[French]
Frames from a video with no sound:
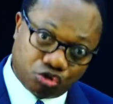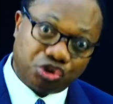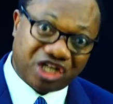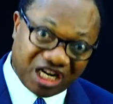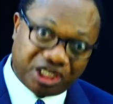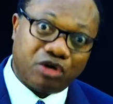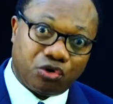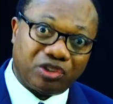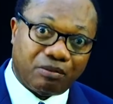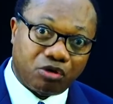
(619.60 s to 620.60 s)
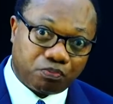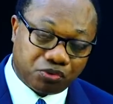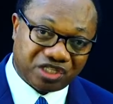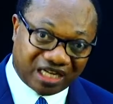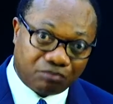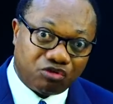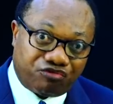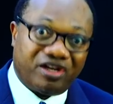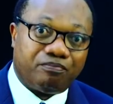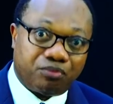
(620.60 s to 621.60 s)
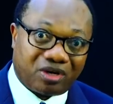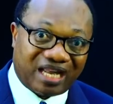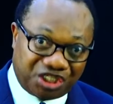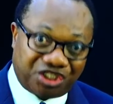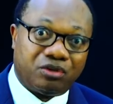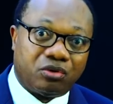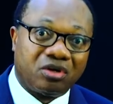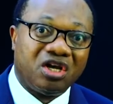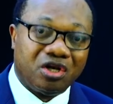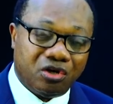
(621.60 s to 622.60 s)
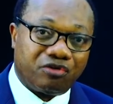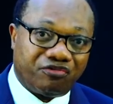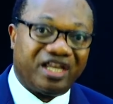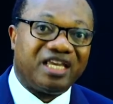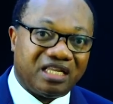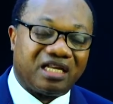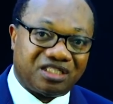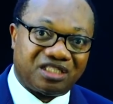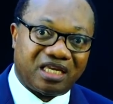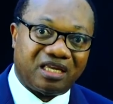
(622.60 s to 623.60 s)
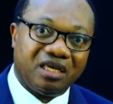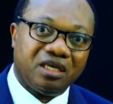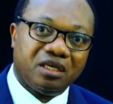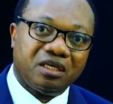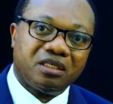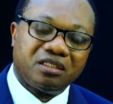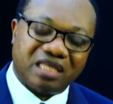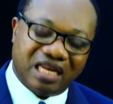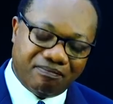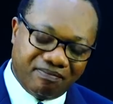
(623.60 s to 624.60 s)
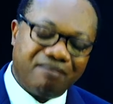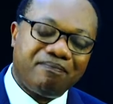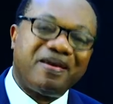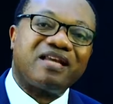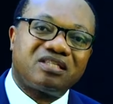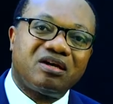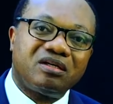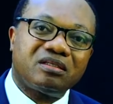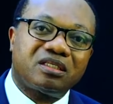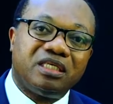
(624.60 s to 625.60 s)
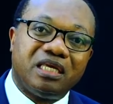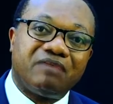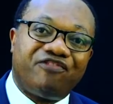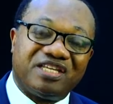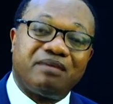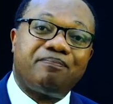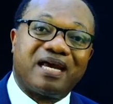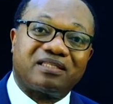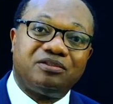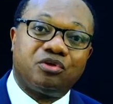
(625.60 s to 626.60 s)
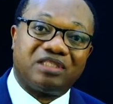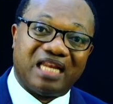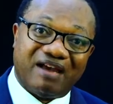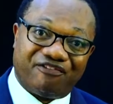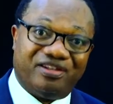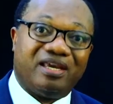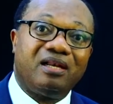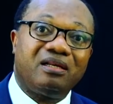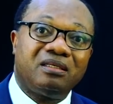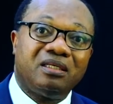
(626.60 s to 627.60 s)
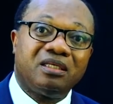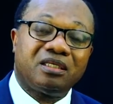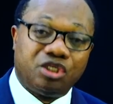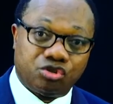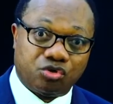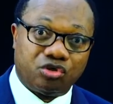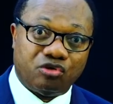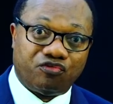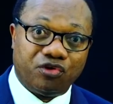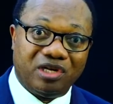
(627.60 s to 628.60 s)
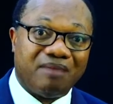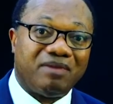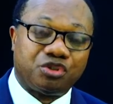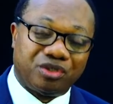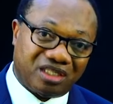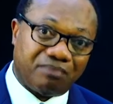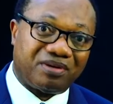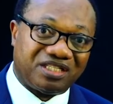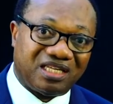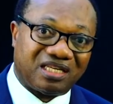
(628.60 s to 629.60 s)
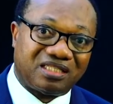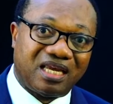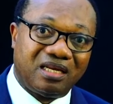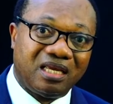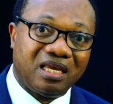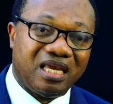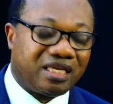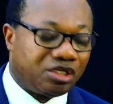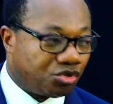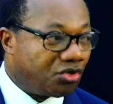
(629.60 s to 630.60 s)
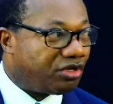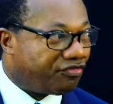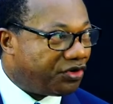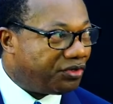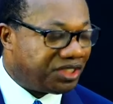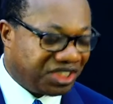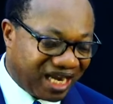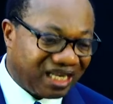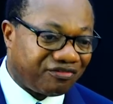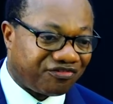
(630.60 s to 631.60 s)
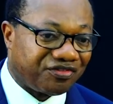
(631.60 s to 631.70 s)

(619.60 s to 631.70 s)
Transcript: ont changé le nom d'abord pour se camoufler, pour cacher donc leur vraie identité. C'est les mêmes personnes qui faisaient partie donc de la FDL qui sont devenus la majorité présidentielle et qui sont, devenus... J'arrive.